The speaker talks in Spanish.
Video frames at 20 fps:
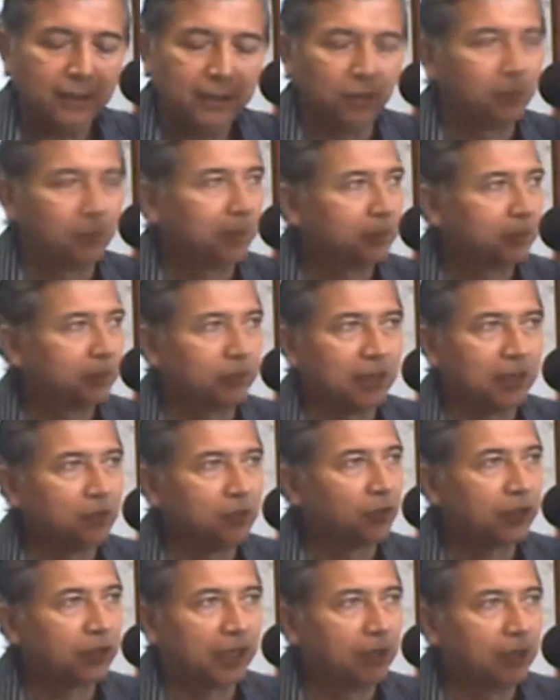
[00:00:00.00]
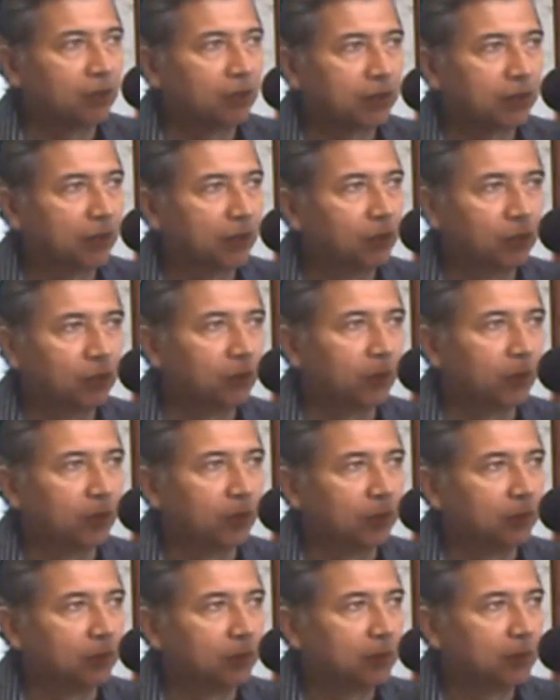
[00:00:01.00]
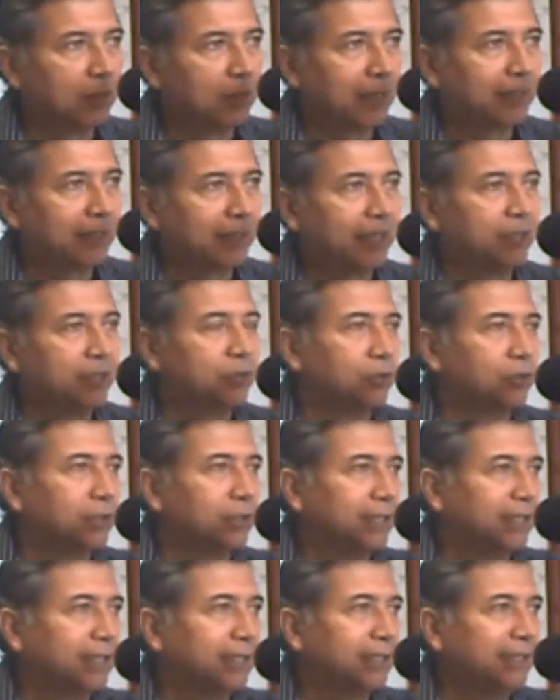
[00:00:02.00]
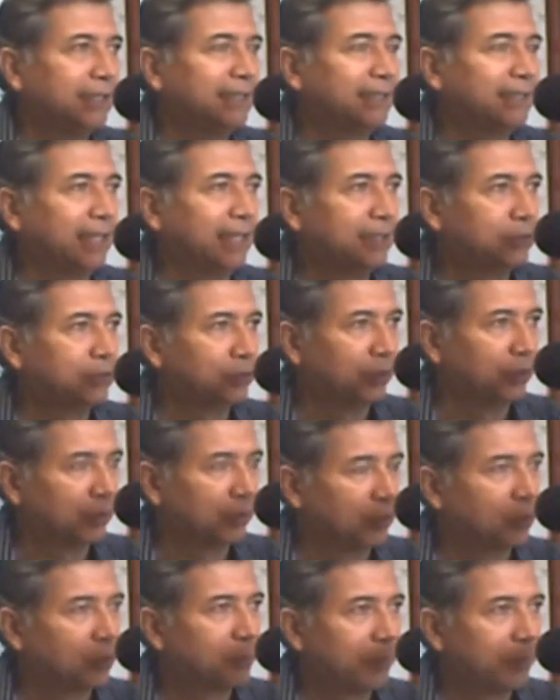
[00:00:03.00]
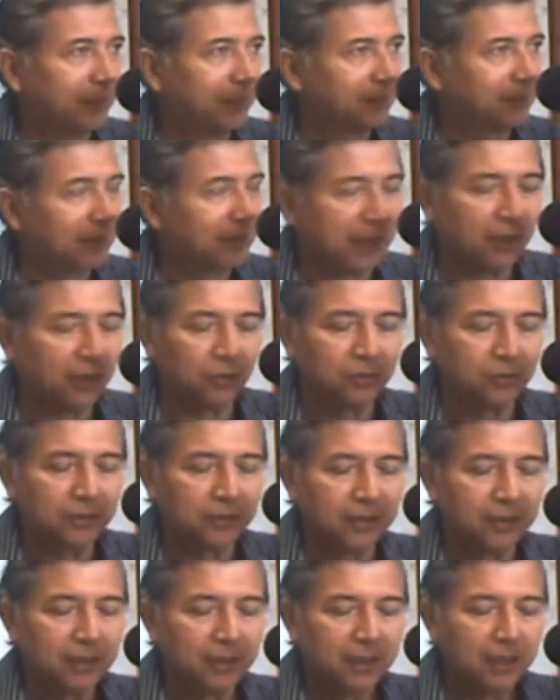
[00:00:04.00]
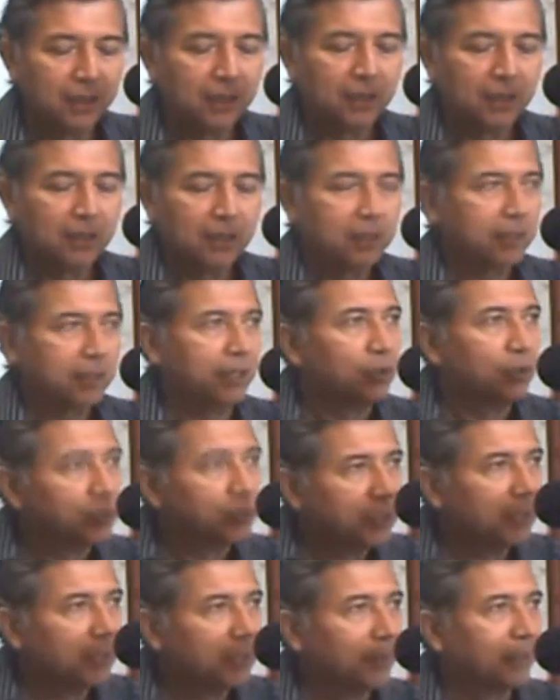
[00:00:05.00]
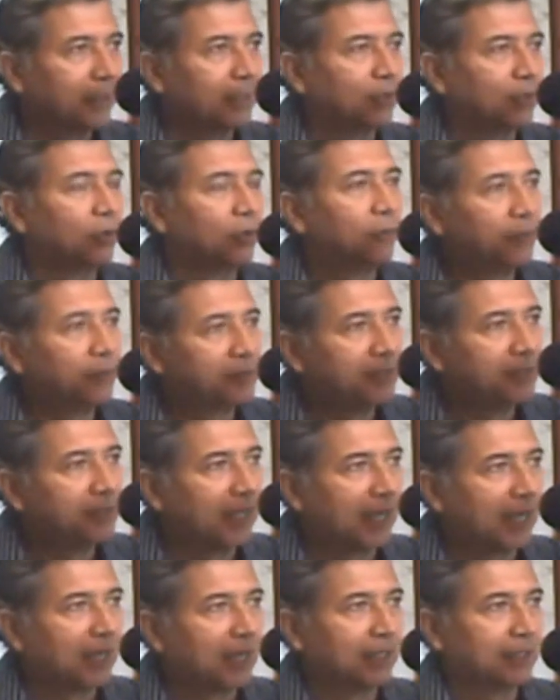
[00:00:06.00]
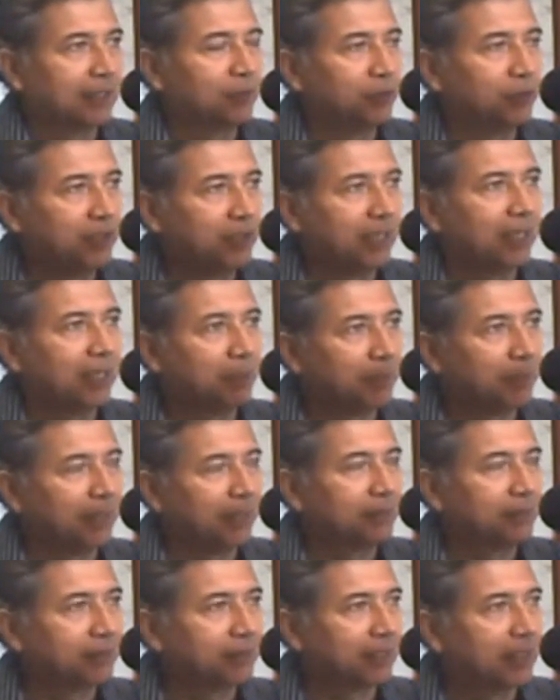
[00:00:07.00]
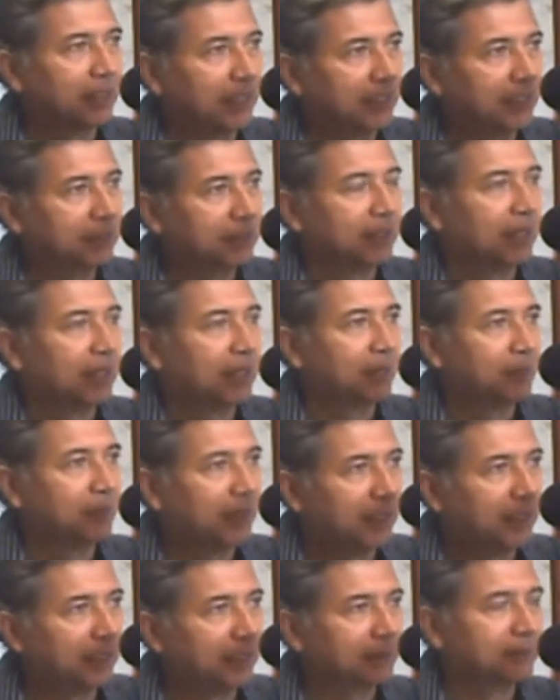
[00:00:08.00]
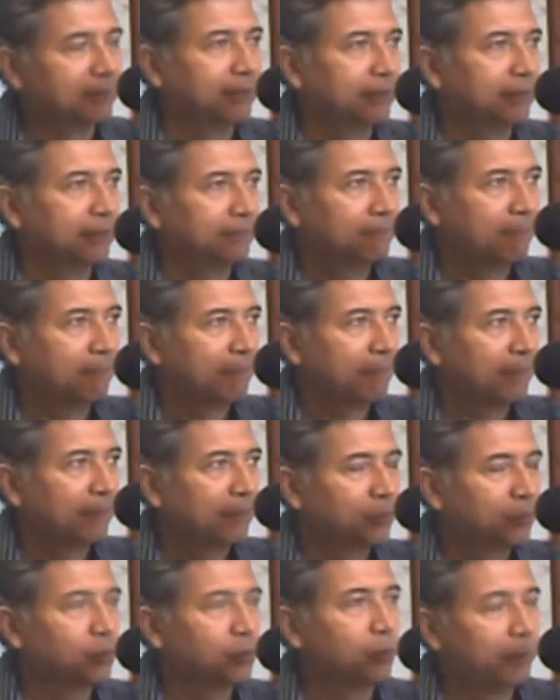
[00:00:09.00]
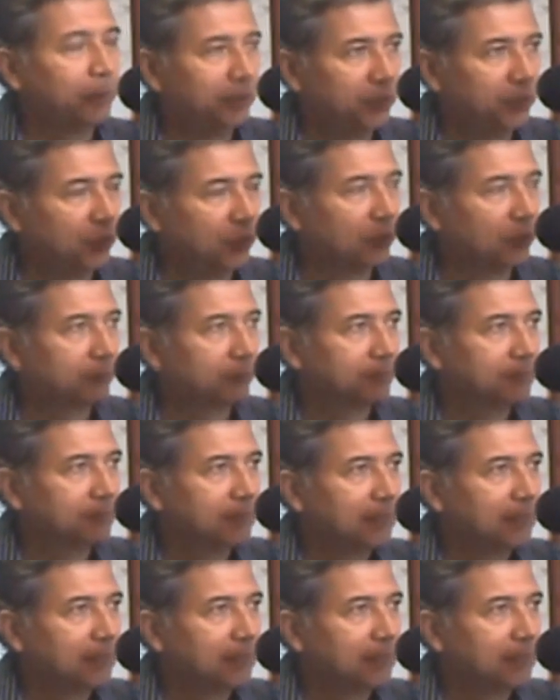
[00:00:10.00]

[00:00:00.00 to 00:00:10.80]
En lo personal no creo que hubo aquello de intento de golpe de Estado. Inclusive los oficiales, hoy día en la prensa escrita aparece su opinión.